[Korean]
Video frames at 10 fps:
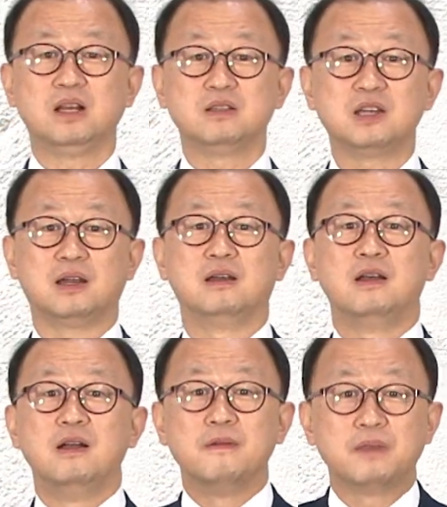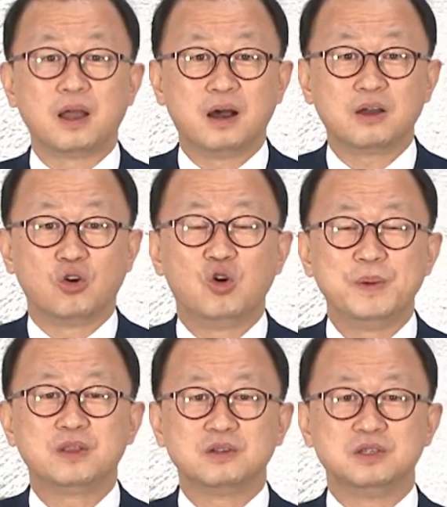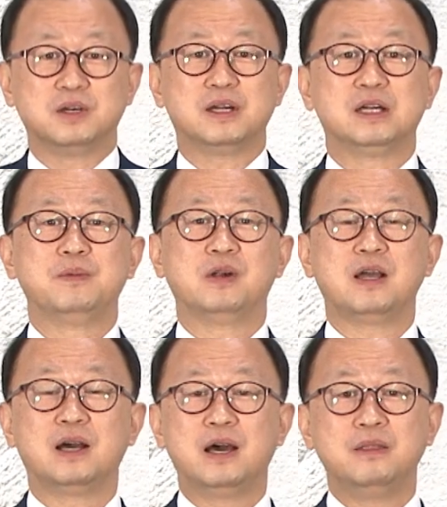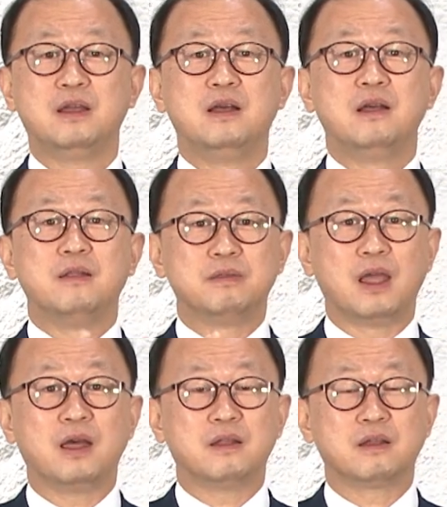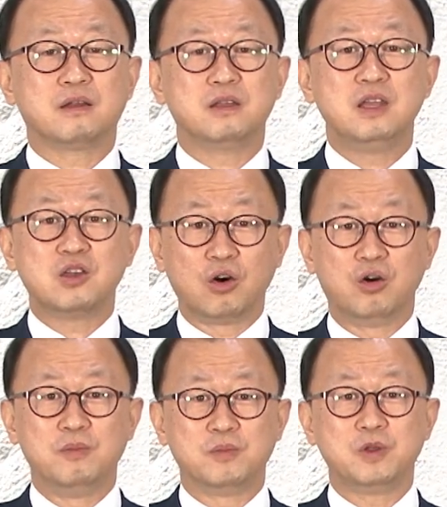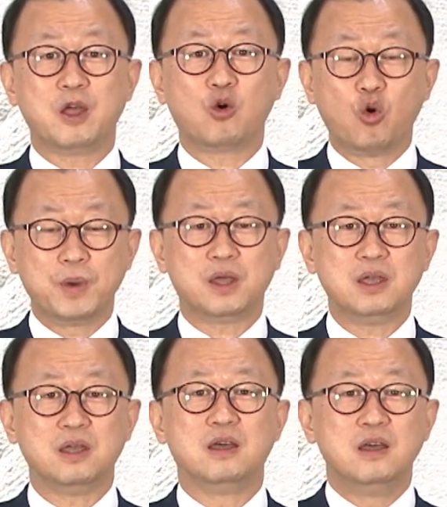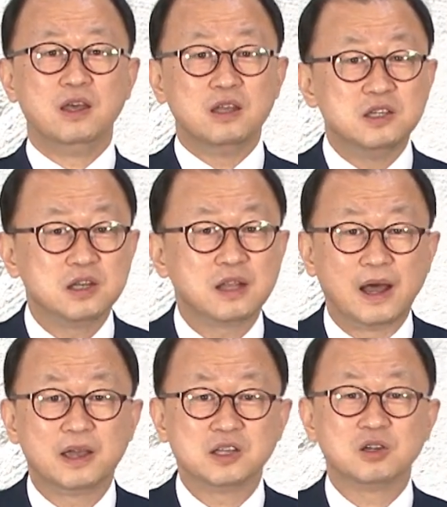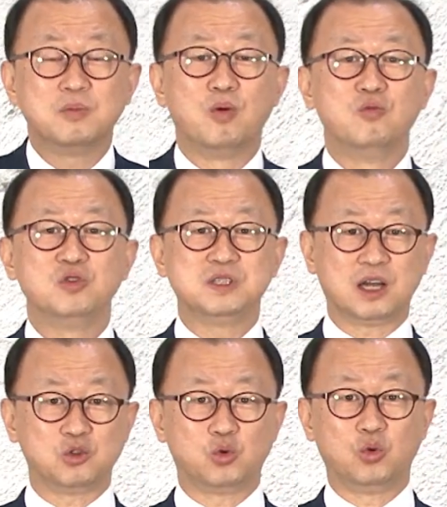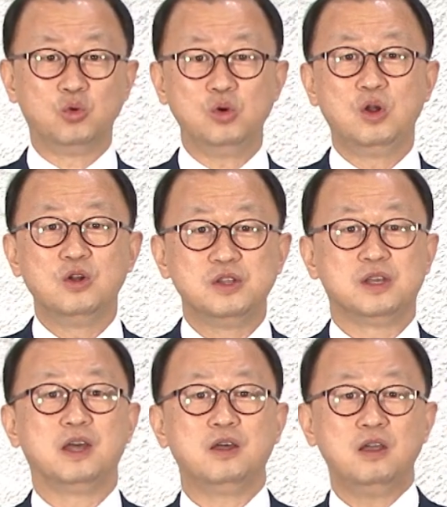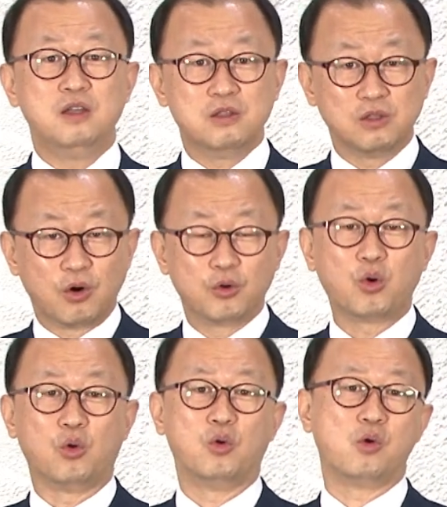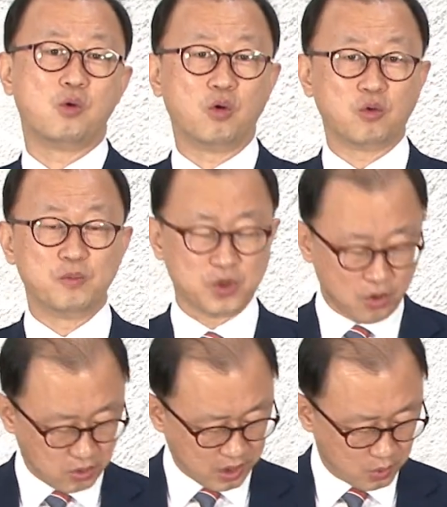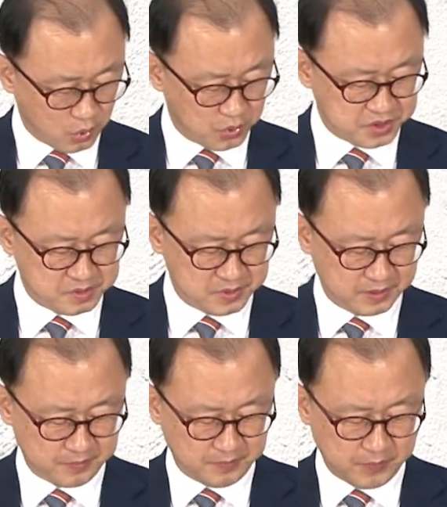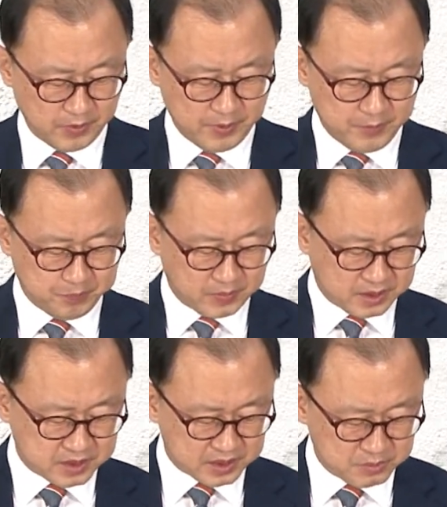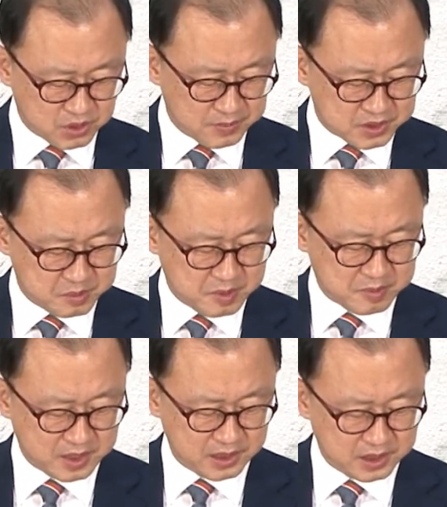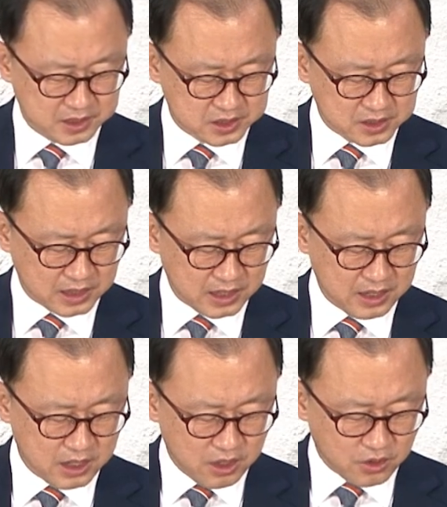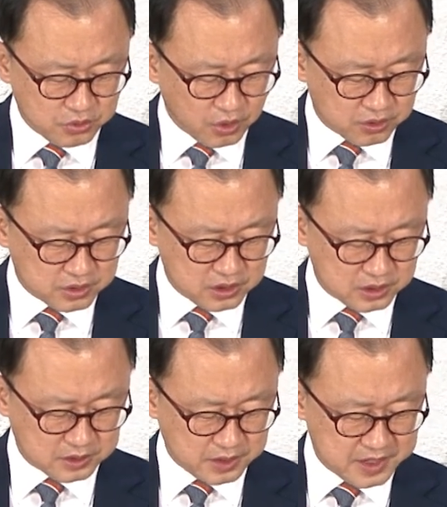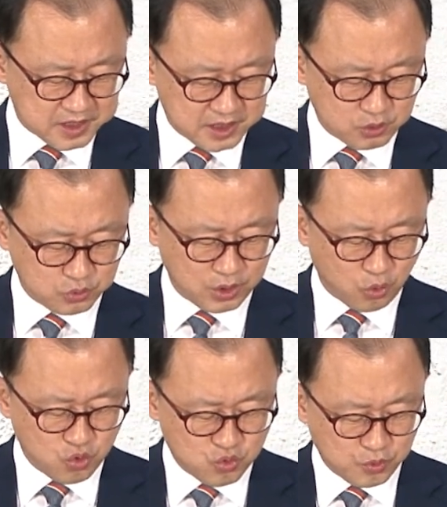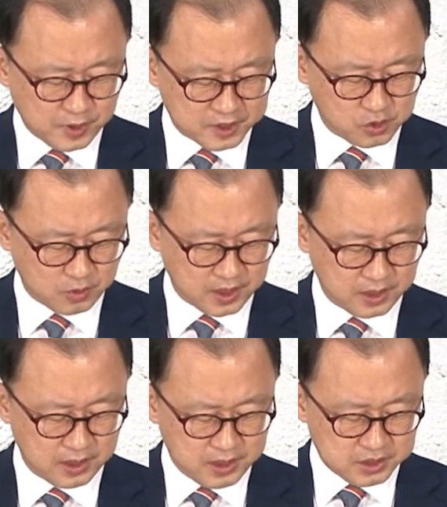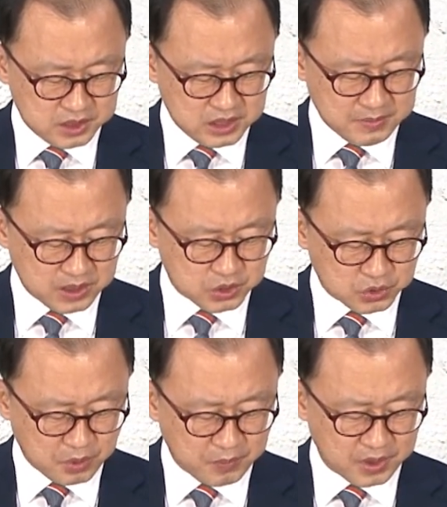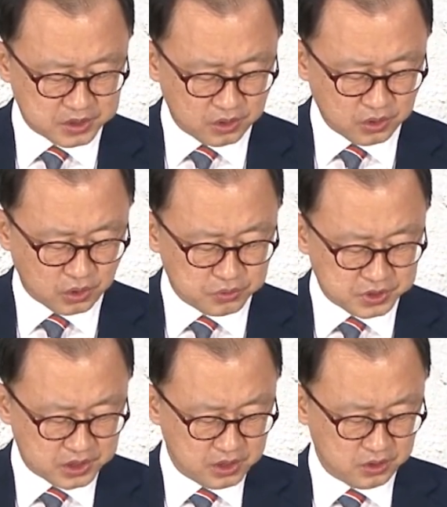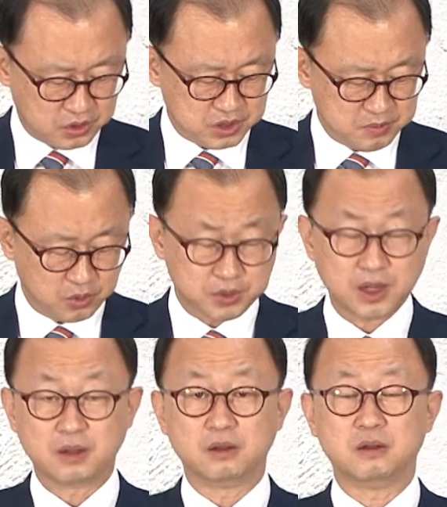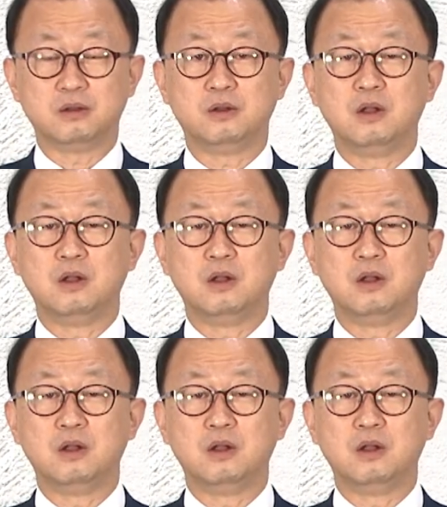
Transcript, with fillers: 자, 내가 경험했던 그 하나님을 향한 내, 이 경험의 고백이 이제 나에게서 머무르지 않고 이게 너로 옮겨가고 있습니다. 자, 3절 말씀입니다. 이는 그가 너를 내 사냥꾼의 올무에서와 심한 전염병에서 건지실 것이로다